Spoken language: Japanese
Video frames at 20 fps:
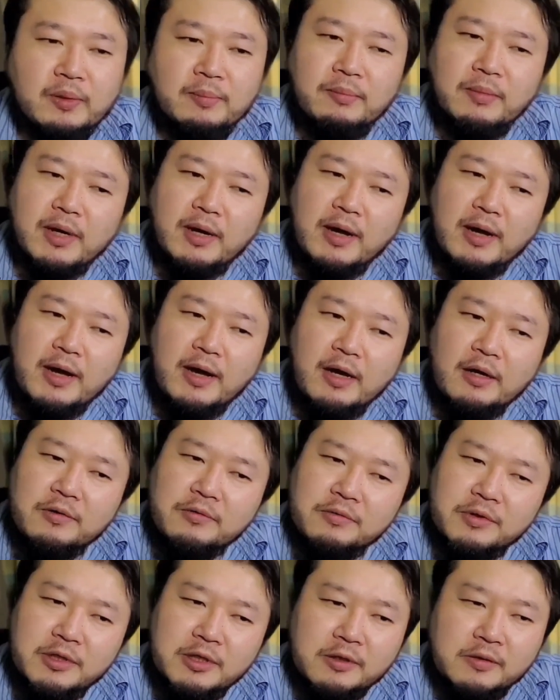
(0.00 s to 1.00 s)
あ、
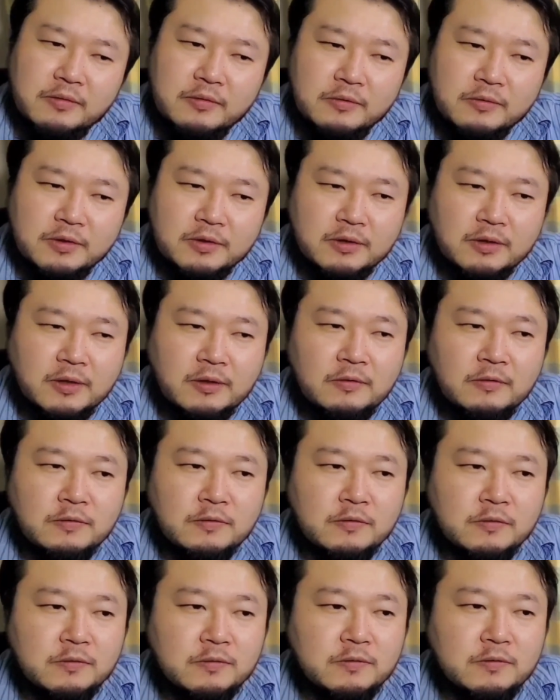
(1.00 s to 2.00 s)
ハウリングってい
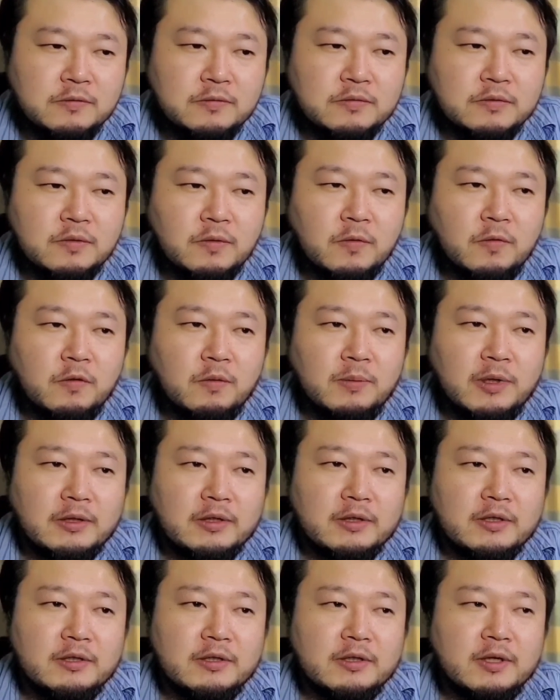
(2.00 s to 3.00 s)
うところま
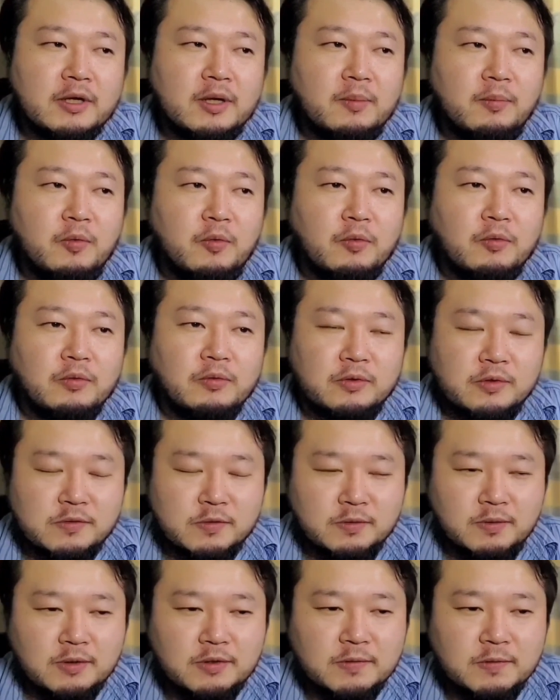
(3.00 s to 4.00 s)
で行ったらもう、
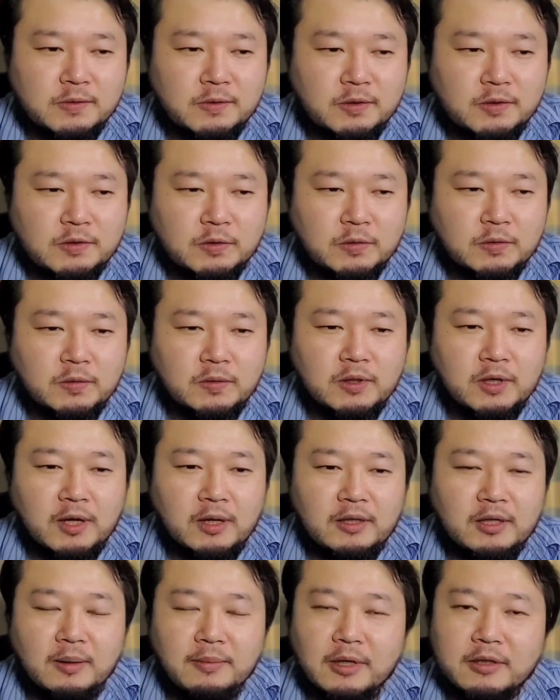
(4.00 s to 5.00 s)
それはそれでちょっと
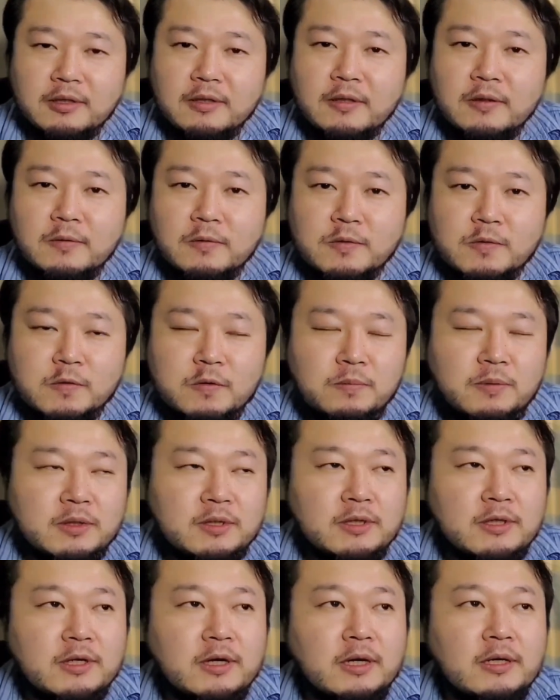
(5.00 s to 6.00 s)
やばいんだけど、そこ
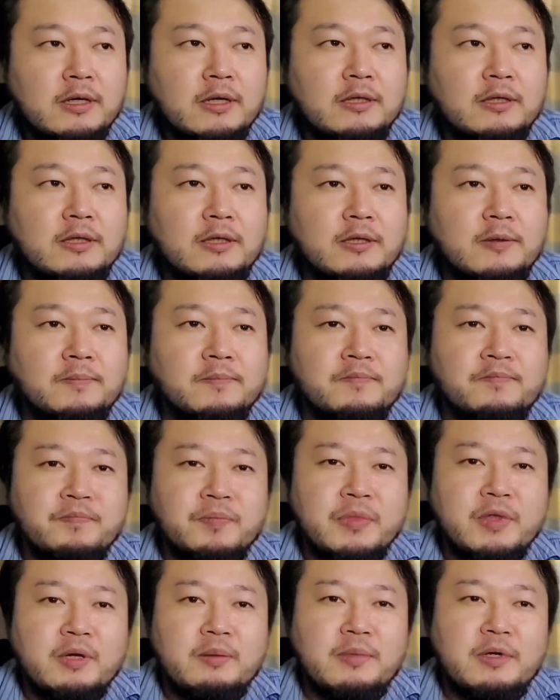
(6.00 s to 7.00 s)
まで行かない、
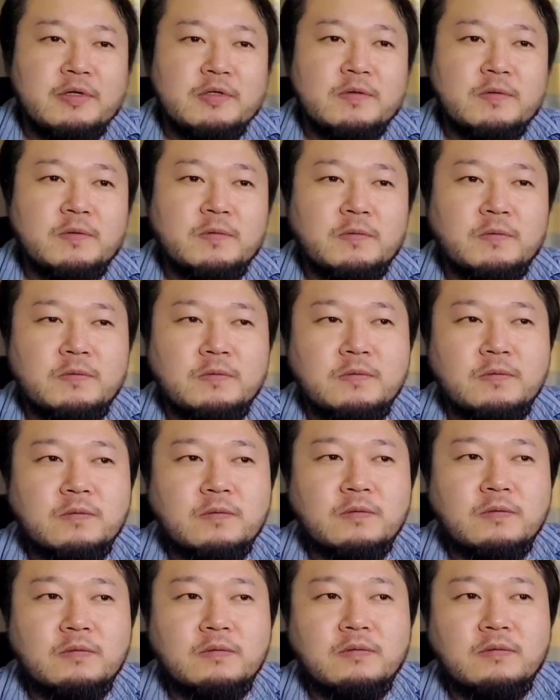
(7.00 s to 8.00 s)
まあそ
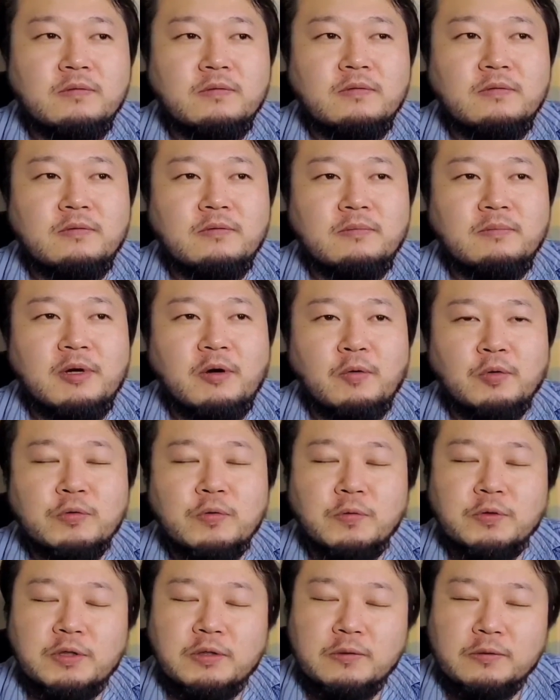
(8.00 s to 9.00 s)
の、まあ
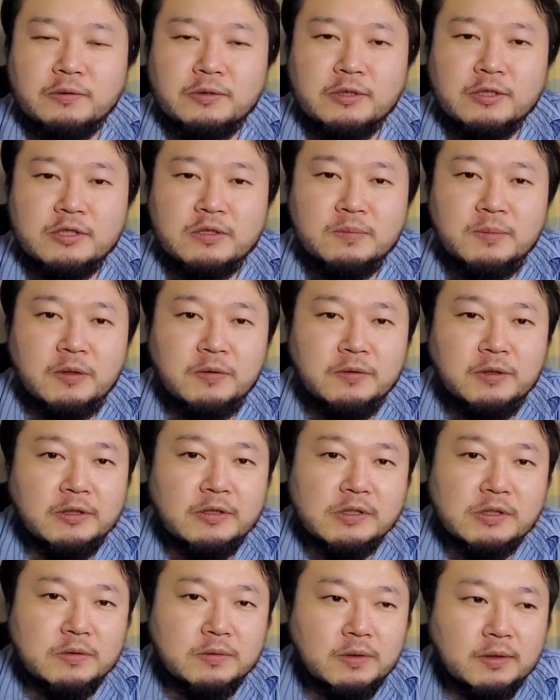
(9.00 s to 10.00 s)
音を拾ってしまう
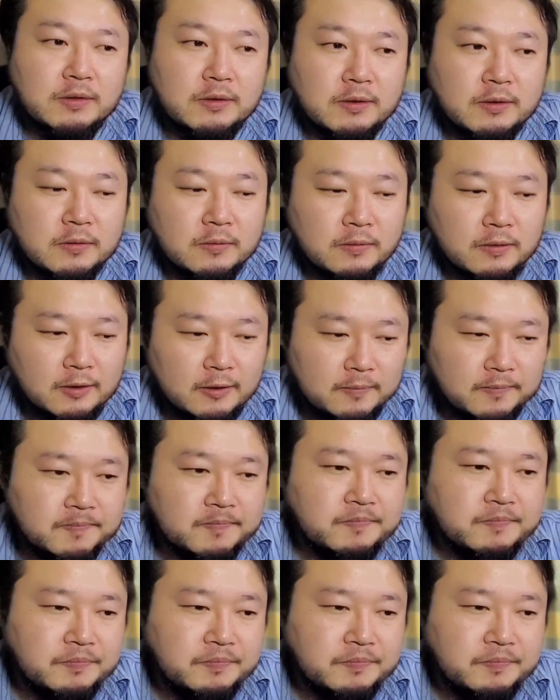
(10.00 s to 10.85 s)
現象だったりとかね。